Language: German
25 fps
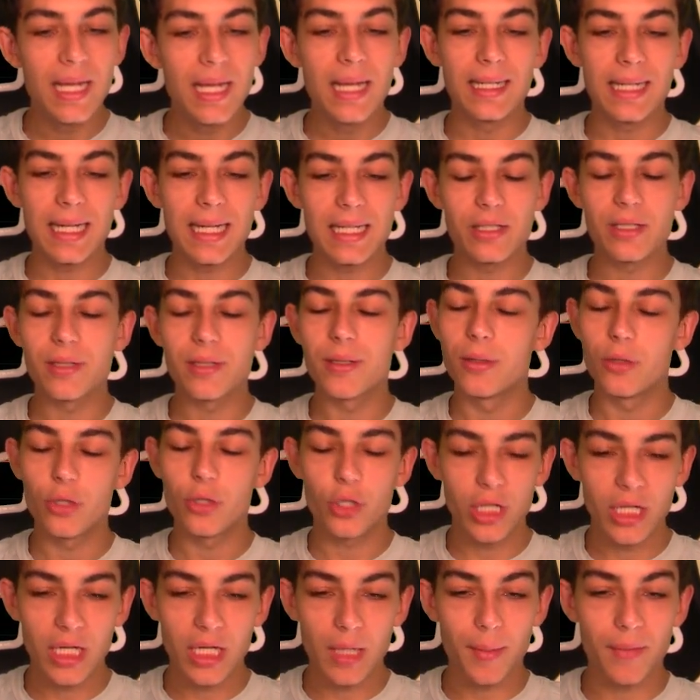Das
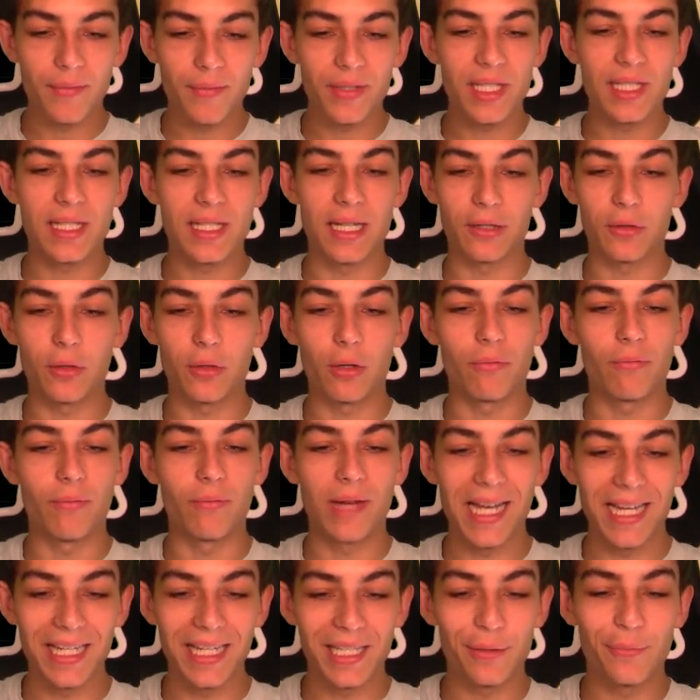steht aber, wie gesagt, noch
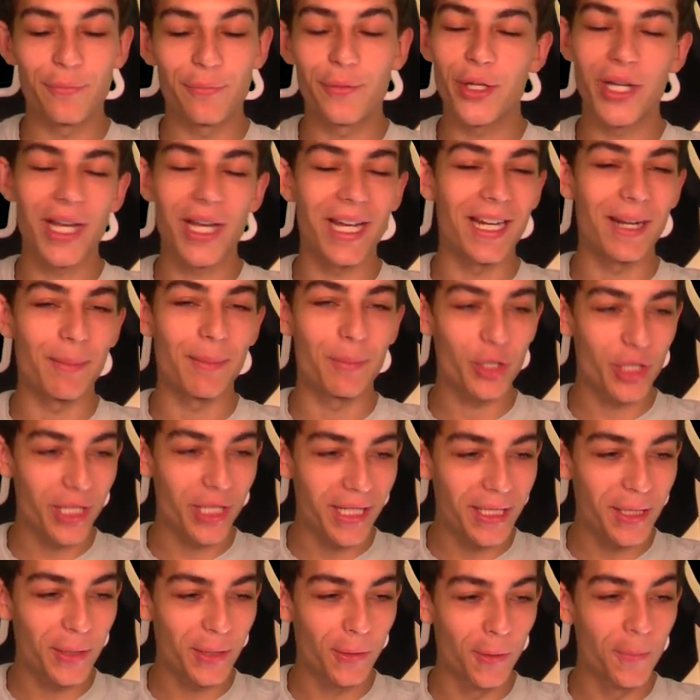weit von einer
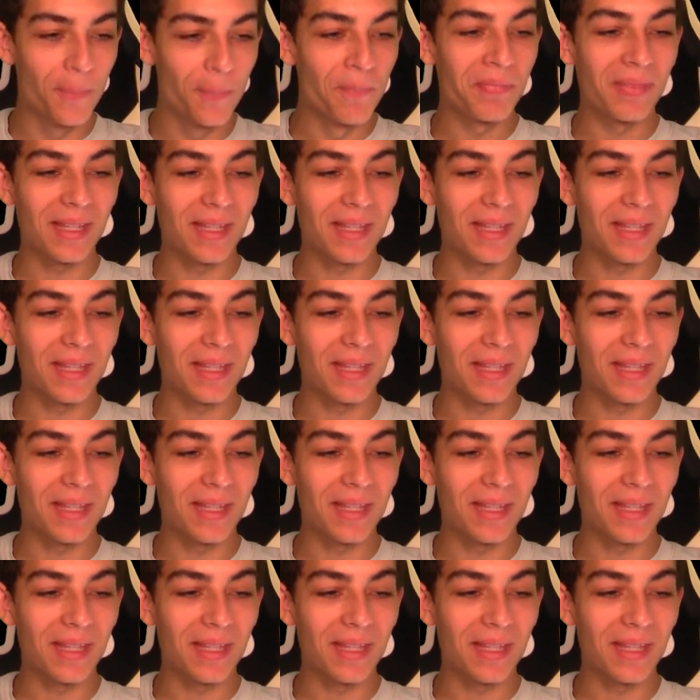Bestätigung,